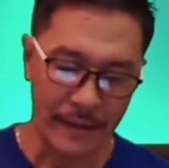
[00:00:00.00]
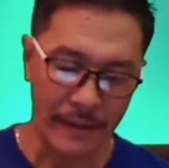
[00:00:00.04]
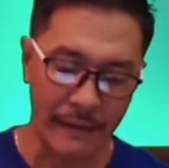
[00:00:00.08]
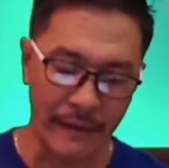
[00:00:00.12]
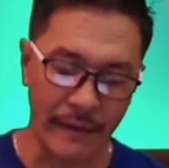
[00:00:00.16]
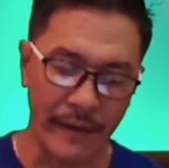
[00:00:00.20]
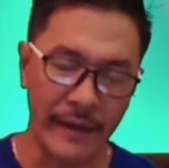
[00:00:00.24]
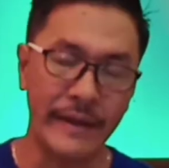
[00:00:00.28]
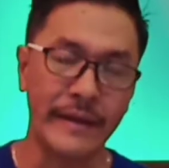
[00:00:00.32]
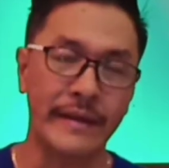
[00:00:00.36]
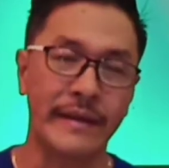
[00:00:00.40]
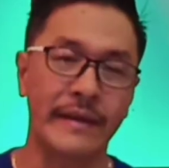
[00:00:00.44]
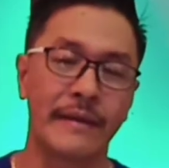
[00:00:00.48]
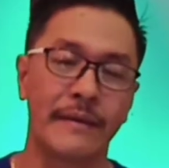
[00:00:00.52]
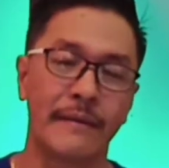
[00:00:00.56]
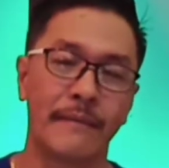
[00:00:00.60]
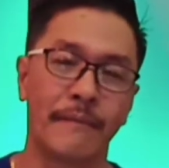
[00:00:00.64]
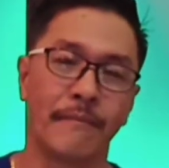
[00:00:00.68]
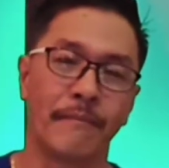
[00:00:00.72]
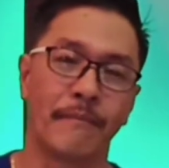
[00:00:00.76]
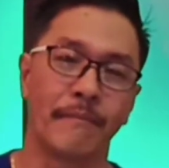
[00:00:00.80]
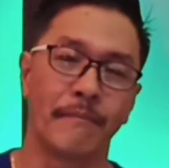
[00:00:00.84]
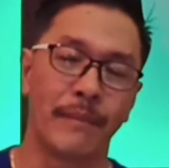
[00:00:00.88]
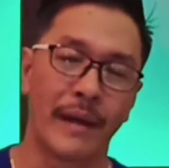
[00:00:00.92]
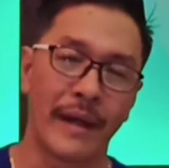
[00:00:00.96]
great
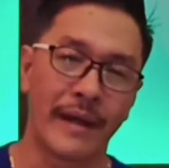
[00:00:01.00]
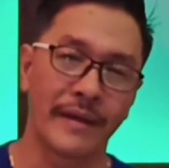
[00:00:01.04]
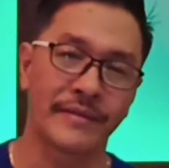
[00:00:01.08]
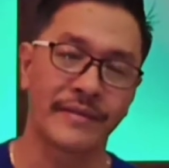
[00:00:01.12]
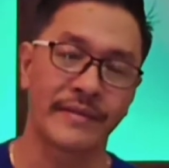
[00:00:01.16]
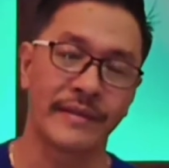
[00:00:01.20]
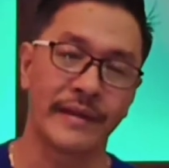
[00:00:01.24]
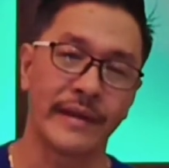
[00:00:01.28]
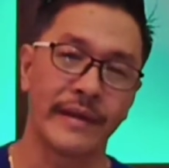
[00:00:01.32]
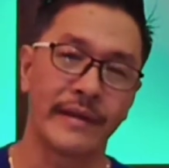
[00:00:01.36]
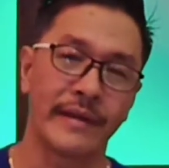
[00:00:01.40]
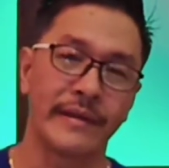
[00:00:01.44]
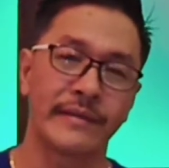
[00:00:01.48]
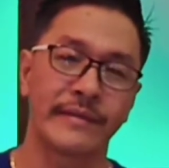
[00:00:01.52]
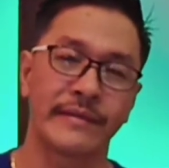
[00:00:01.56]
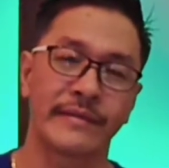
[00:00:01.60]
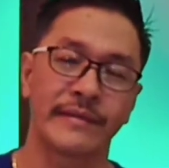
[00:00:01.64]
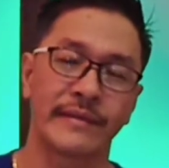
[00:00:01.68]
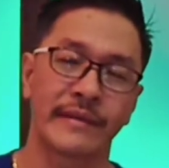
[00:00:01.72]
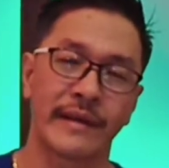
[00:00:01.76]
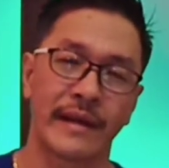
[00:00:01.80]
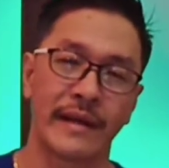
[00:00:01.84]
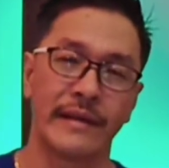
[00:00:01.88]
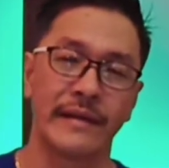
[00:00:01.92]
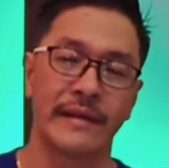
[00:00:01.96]
blessings
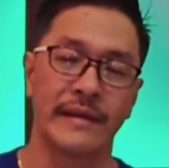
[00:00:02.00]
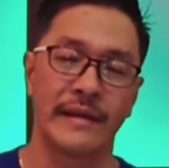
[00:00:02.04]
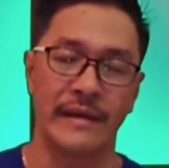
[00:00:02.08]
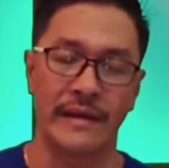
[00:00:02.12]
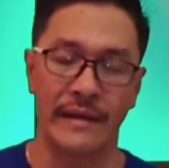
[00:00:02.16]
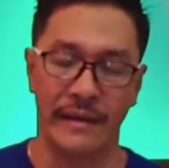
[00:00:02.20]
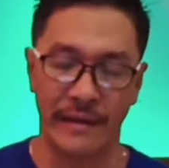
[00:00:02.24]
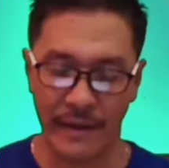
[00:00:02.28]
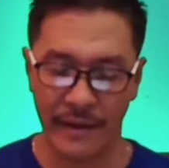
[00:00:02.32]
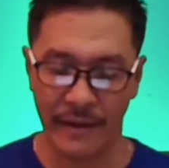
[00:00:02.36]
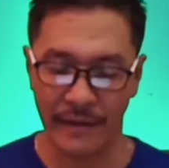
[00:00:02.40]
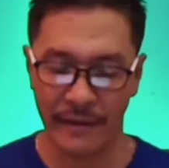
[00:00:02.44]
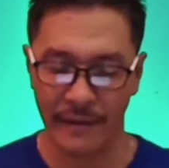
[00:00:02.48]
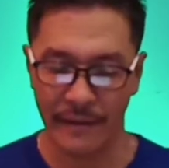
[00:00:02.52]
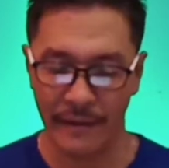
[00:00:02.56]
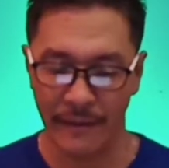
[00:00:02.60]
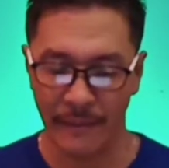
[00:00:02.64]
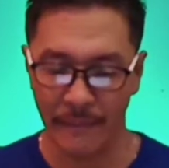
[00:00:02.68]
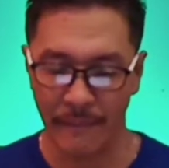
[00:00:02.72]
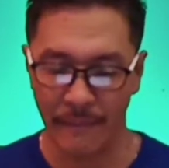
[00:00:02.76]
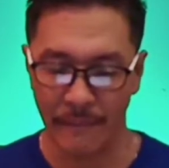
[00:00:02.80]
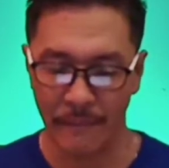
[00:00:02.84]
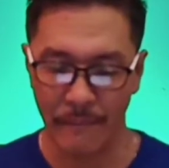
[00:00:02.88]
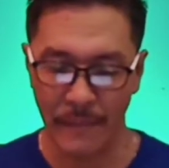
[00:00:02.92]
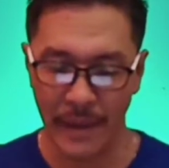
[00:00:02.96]
can either
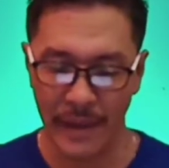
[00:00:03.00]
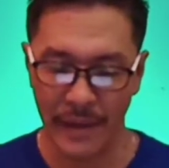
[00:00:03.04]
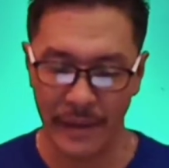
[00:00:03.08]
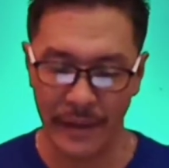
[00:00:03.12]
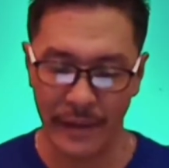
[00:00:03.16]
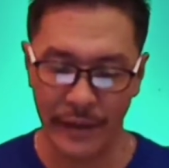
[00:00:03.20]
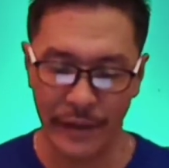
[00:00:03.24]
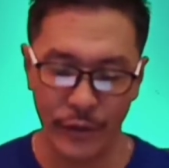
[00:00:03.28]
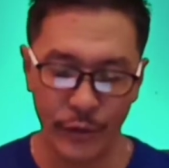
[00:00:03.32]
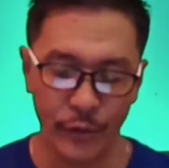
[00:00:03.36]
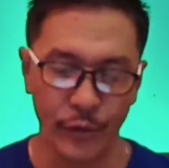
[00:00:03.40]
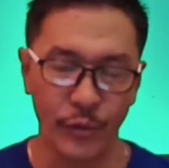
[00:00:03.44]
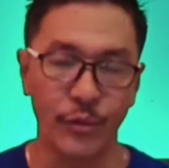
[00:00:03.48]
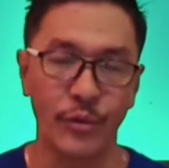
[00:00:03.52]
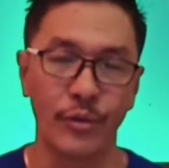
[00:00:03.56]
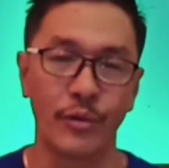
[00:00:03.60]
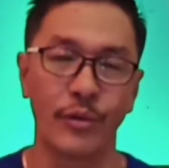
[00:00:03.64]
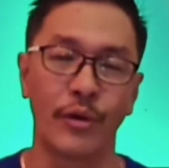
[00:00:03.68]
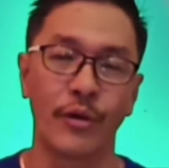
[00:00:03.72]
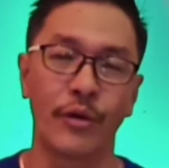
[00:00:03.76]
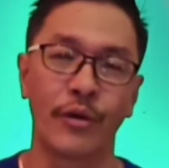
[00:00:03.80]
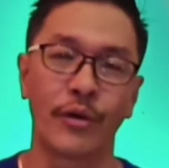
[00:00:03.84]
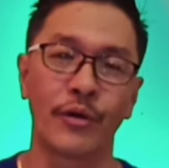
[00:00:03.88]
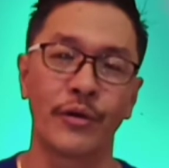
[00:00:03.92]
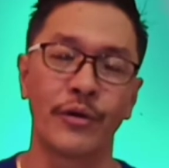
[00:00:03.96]
make you
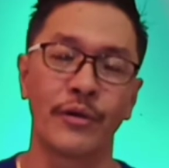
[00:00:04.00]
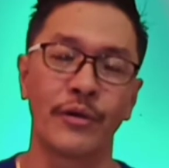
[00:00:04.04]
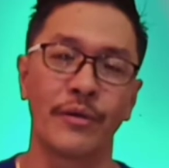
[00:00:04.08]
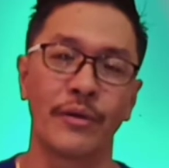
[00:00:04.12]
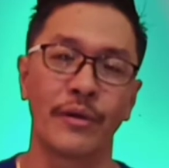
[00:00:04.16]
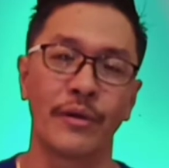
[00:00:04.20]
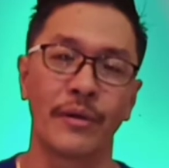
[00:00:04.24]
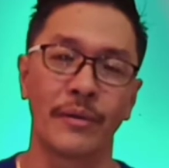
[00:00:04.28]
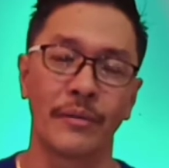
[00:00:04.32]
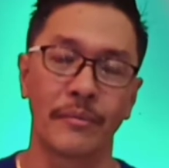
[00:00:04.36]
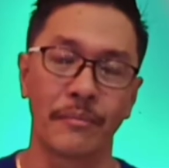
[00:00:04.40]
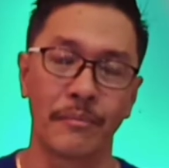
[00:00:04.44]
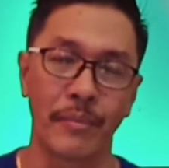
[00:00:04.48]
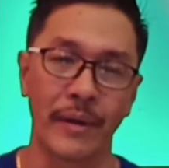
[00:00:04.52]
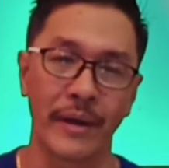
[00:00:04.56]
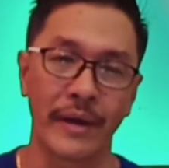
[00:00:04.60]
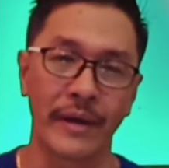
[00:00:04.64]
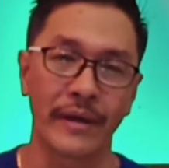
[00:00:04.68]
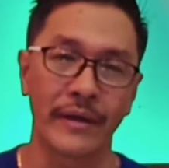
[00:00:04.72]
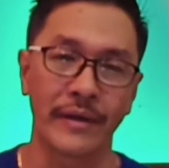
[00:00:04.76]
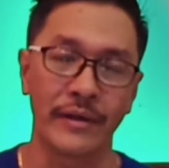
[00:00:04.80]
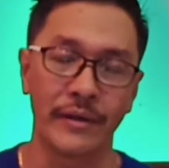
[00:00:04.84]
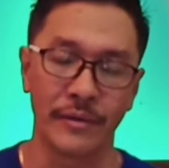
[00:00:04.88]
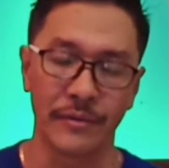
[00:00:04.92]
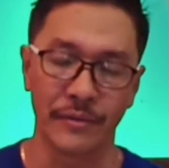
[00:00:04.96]
or break
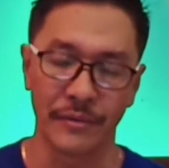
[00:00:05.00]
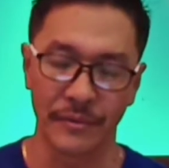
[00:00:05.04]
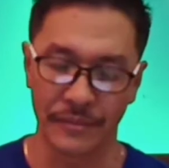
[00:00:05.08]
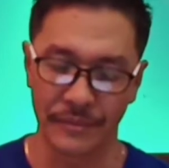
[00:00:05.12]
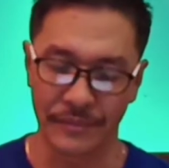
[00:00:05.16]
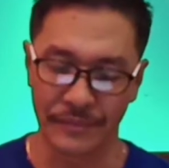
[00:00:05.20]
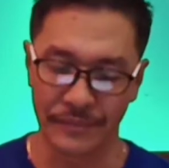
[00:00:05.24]
you.